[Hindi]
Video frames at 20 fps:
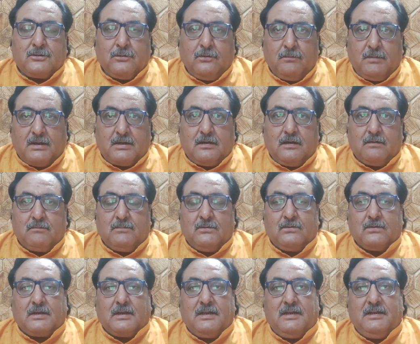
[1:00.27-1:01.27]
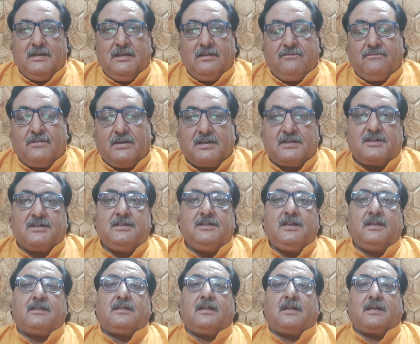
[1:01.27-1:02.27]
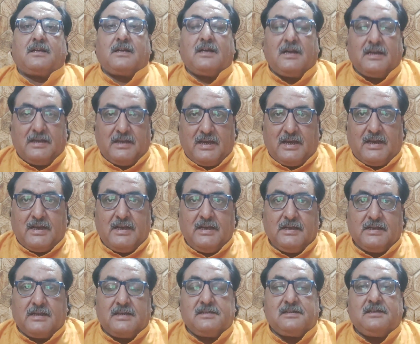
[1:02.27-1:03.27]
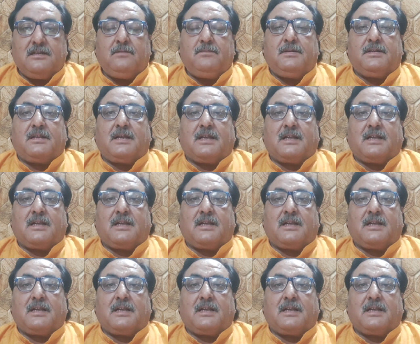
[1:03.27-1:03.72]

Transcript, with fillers: शुभ कर्मों के लिए वर्जित रखा गया है किसी भी